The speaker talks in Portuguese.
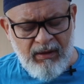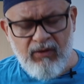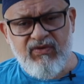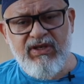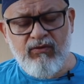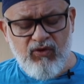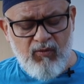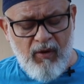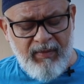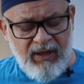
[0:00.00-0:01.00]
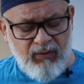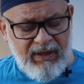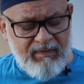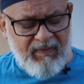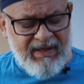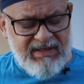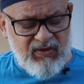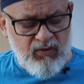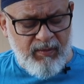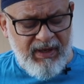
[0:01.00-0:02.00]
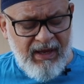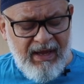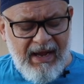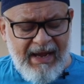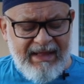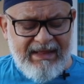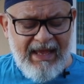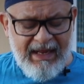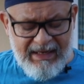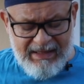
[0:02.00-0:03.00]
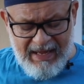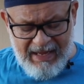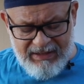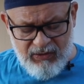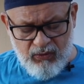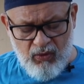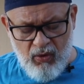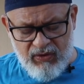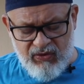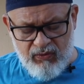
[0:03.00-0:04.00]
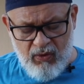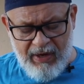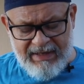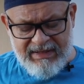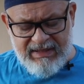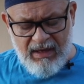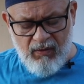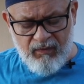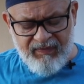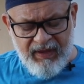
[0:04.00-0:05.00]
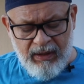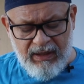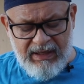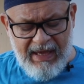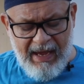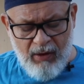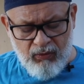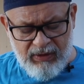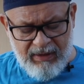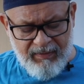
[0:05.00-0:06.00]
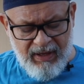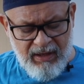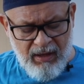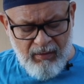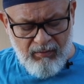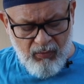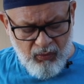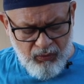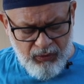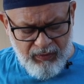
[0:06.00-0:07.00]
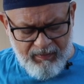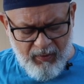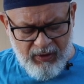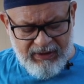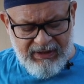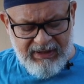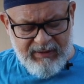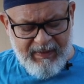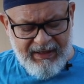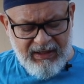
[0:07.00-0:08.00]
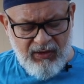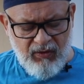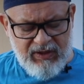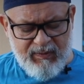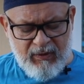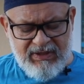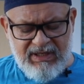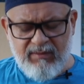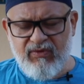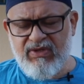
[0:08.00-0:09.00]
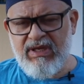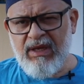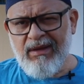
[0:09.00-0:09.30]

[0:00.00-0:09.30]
No segundo momento, ele pensa sobre a eternidade do nosso coração, que é algo também muito importante para que nós possamos